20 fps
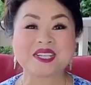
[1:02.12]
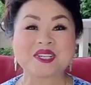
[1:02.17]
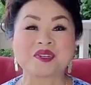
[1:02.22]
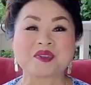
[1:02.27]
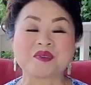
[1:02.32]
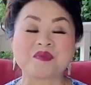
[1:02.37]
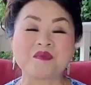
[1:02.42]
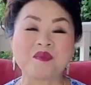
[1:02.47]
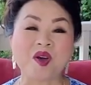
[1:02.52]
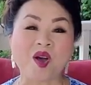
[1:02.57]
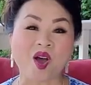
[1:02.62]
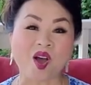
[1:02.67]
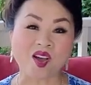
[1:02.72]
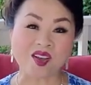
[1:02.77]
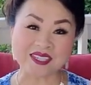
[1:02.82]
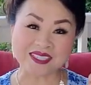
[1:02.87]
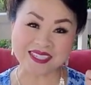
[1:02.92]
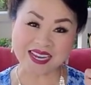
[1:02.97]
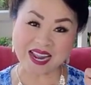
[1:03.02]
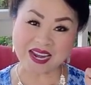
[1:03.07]
của mà
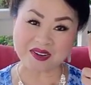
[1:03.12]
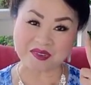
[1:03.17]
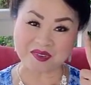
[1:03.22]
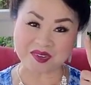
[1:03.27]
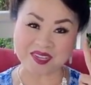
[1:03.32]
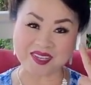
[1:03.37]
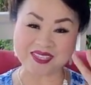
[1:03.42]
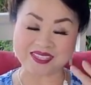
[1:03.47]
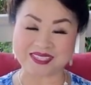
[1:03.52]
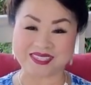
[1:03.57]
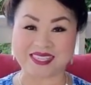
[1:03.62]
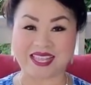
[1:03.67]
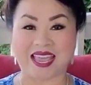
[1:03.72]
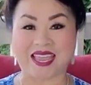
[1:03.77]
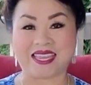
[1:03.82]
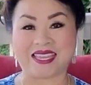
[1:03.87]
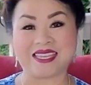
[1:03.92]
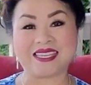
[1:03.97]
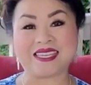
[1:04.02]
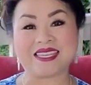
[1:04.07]
ở ra lòng cơ
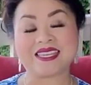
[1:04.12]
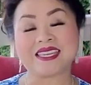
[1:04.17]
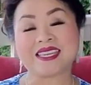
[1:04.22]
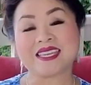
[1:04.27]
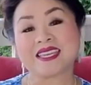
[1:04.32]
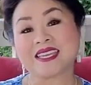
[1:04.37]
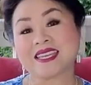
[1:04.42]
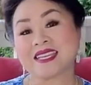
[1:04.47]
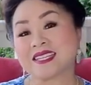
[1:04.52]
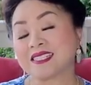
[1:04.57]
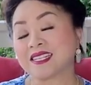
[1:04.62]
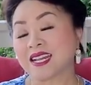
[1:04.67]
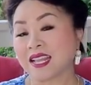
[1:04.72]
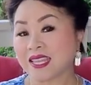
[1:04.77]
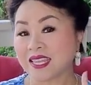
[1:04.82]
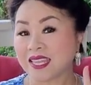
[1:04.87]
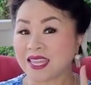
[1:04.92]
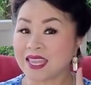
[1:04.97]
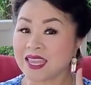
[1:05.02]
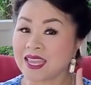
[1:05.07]
sấy ra
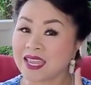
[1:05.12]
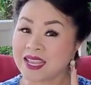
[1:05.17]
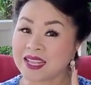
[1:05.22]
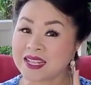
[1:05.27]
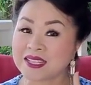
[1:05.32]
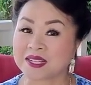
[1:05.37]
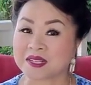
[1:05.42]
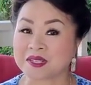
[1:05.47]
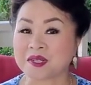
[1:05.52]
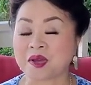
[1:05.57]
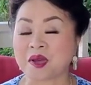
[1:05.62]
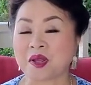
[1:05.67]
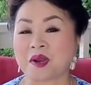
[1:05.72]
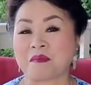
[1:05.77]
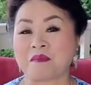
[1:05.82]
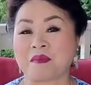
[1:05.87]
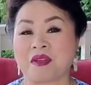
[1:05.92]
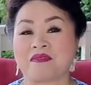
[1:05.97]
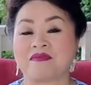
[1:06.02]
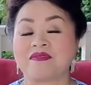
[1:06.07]
ý là nó
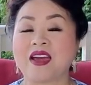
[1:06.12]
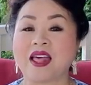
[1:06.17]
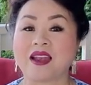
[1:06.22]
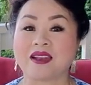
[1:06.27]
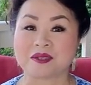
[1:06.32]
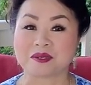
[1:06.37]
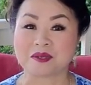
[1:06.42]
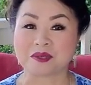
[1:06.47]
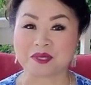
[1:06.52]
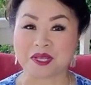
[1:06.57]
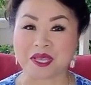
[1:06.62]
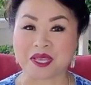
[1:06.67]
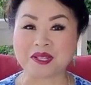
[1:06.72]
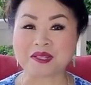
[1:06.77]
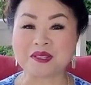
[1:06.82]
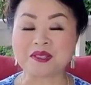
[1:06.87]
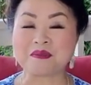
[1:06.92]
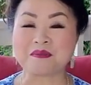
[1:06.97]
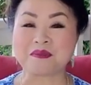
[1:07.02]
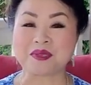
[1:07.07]
mà pha là trong đấy
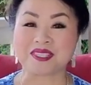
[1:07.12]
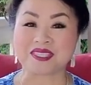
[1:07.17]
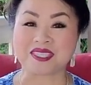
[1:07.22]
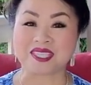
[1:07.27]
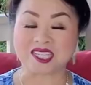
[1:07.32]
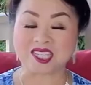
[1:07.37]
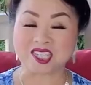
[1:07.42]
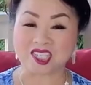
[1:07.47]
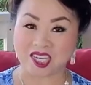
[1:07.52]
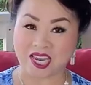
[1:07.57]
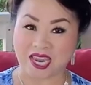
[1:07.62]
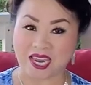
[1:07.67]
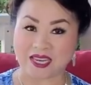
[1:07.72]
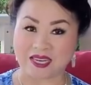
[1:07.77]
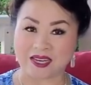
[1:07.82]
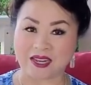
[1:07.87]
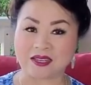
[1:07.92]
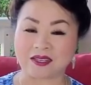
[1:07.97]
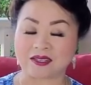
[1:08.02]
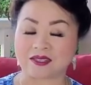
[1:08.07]
tôi mới chỉ chế
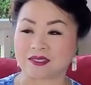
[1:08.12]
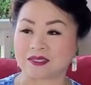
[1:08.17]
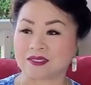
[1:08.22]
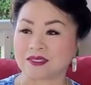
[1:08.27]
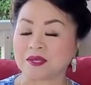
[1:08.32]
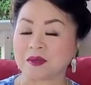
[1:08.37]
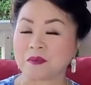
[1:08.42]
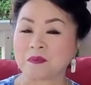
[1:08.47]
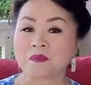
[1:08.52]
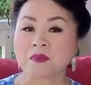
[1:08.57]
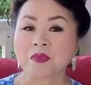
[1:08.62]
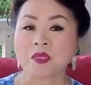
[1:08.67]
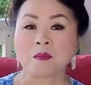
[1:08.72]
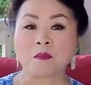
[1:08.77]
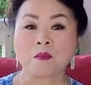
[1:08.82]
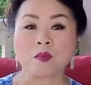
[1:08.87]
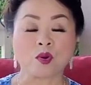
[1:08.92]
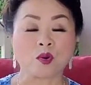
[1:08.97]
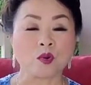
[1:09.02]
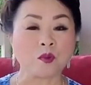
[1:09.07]
nè
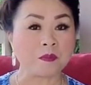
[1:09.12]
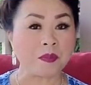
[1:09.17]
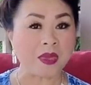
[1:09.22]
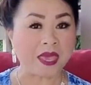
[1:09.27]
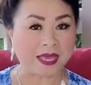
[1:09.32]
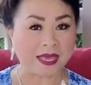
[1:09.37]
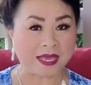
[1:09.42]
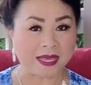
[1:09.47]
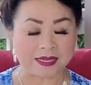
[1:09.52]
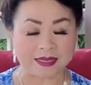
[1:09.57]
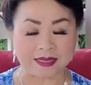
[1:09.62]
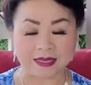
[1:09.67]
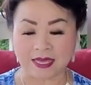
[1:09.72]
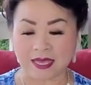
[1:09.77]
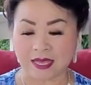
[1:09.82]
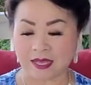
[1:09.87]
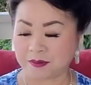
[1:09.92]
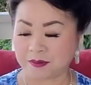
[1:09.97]
một lúc bề hay tiền